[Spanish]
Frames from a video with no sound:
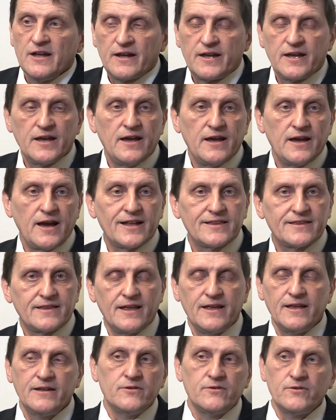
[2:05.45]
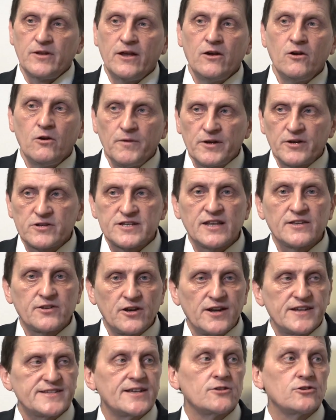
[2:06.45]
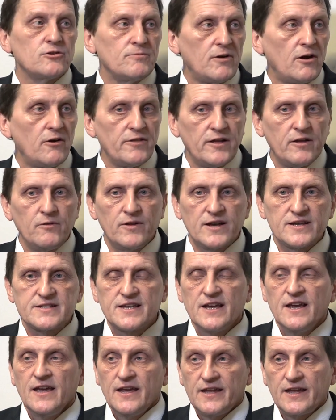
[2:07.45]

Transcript: que en, gobiernos anteriores han tomado deudas